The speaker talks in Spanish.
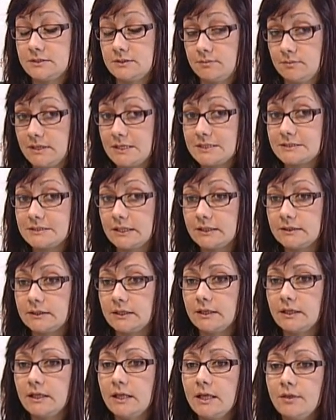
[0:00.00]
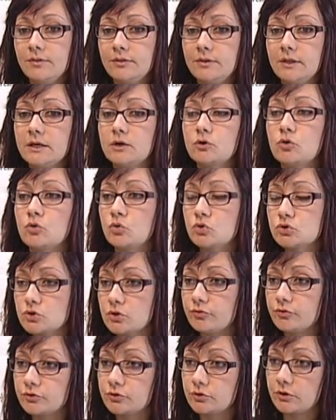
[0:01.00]
Semana Santa del concurso
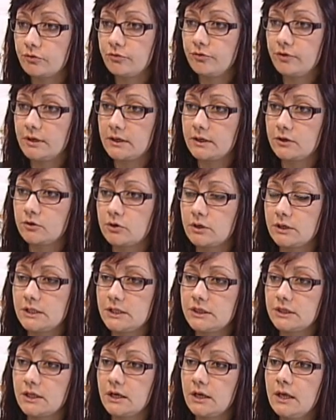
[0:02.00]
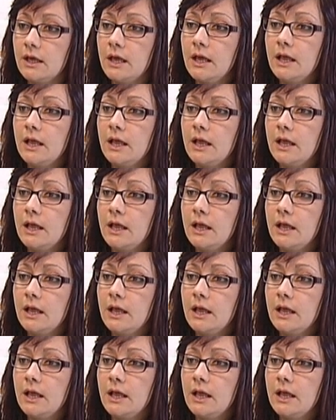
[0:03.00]
de fotografía que organiza